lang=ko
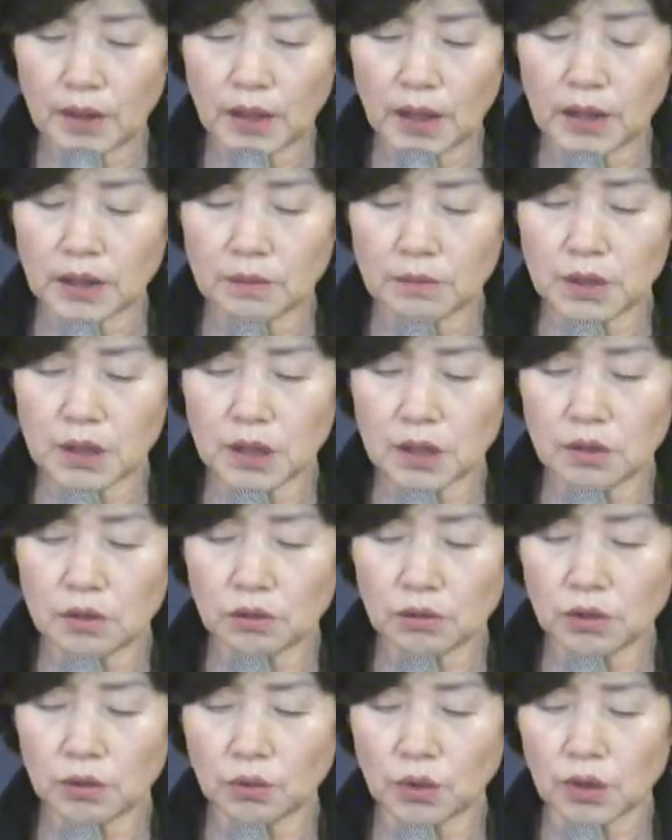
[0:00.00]
하나님이
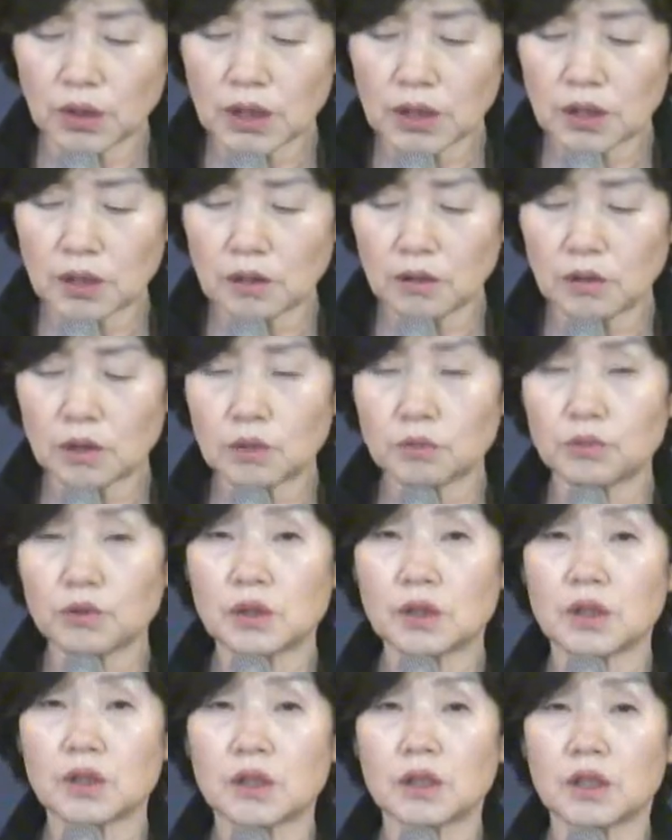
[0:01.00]
진정으로 원하시는 것이
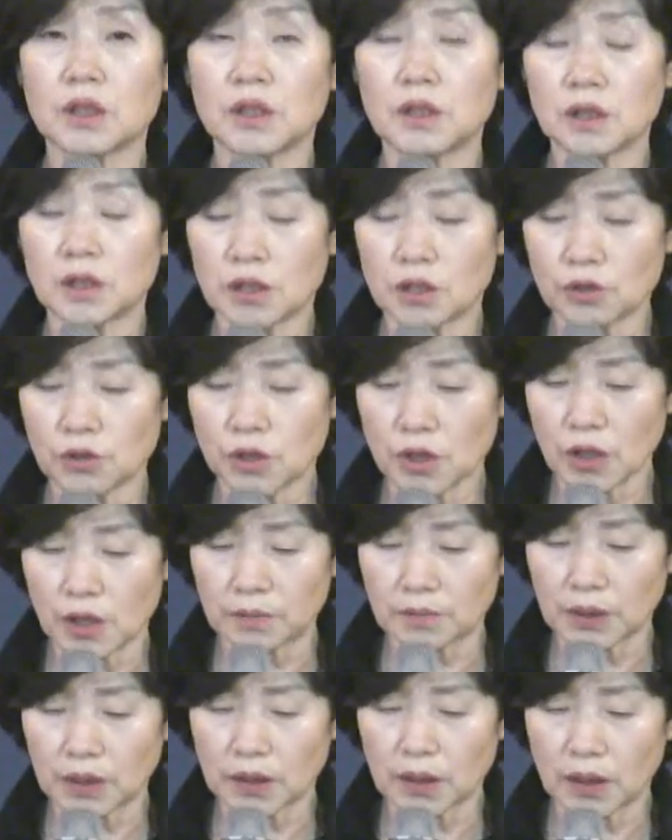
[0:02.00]
무엇인지 귀를 기울여야
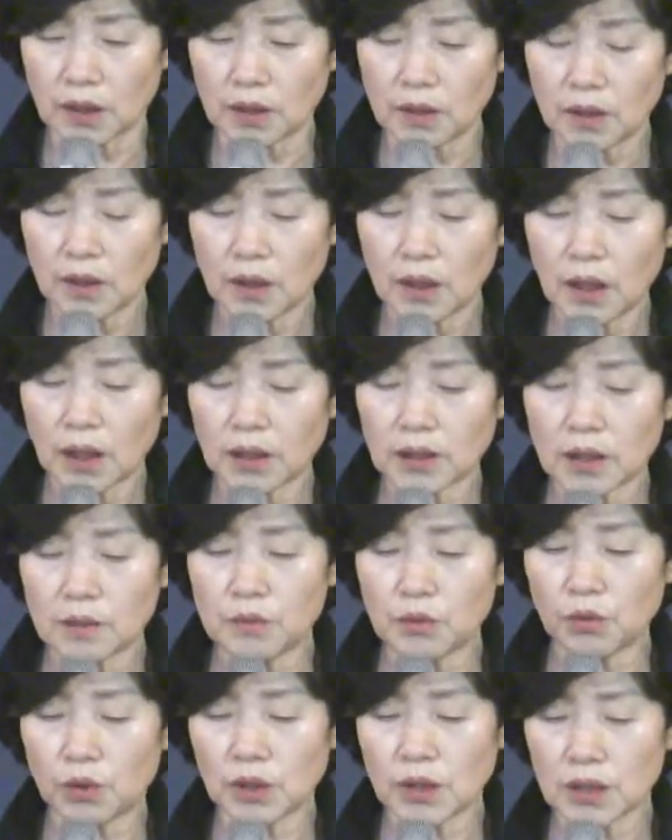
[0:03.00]
합니다.
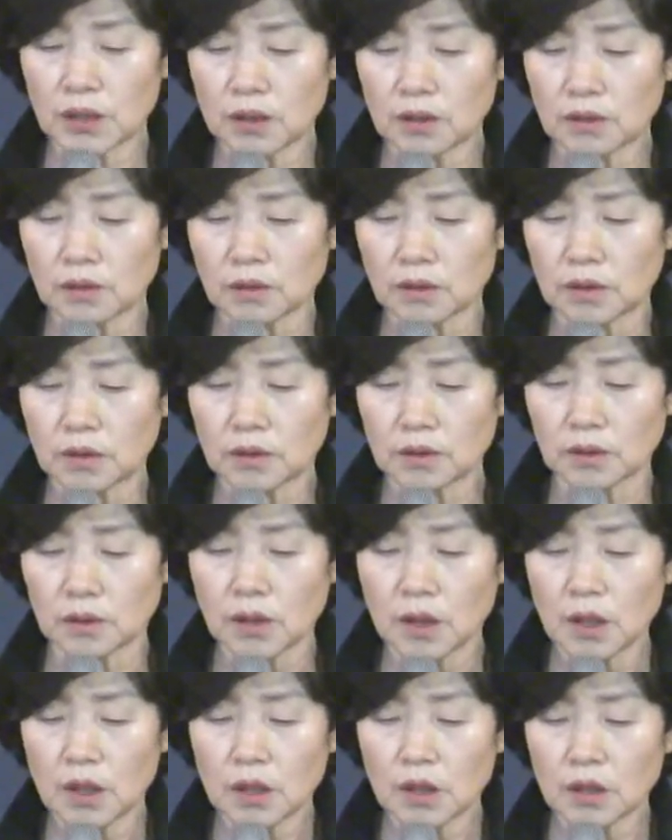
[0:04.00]
하나님이 원하시는 것은
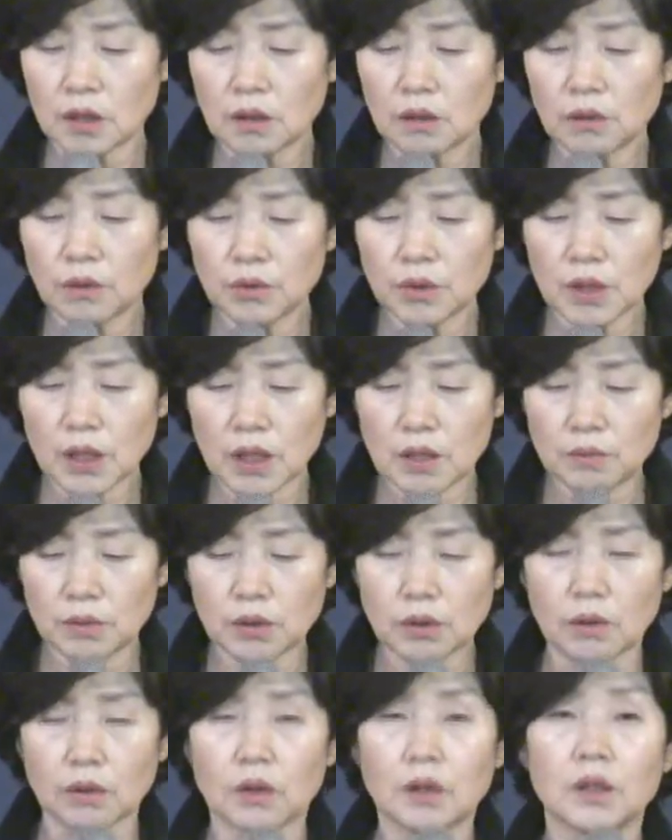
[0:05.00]
의로운
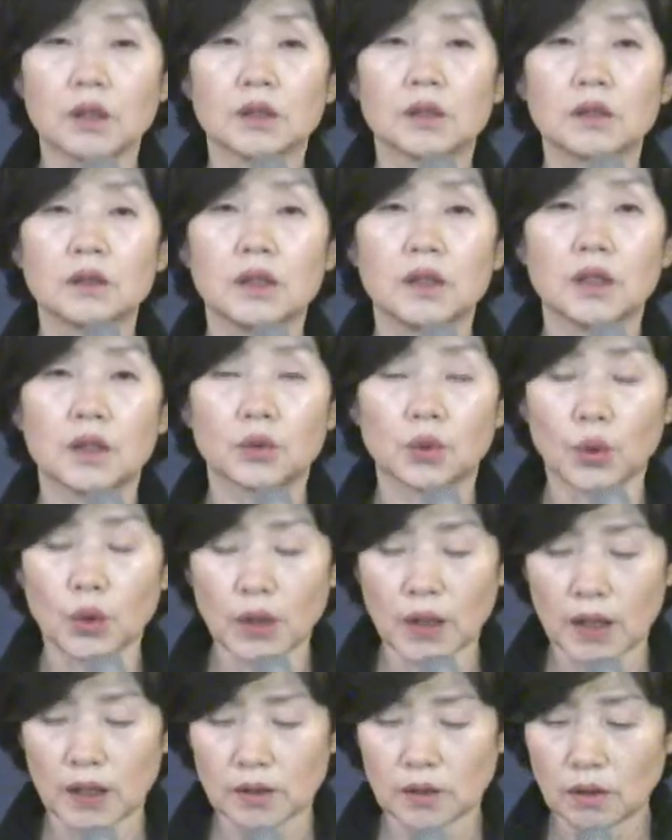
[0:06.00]
삶으로 그들이
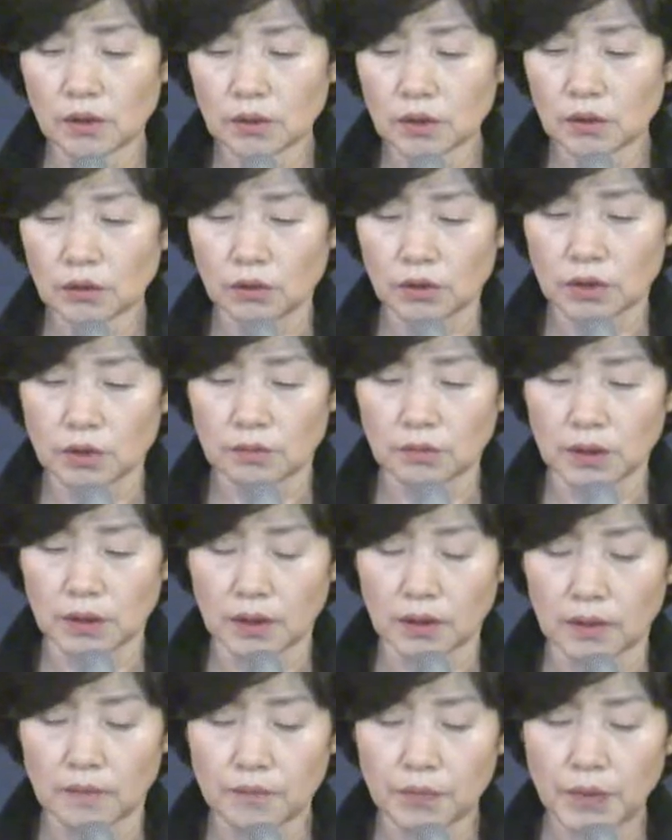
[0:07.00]
돌아서는 것입니다.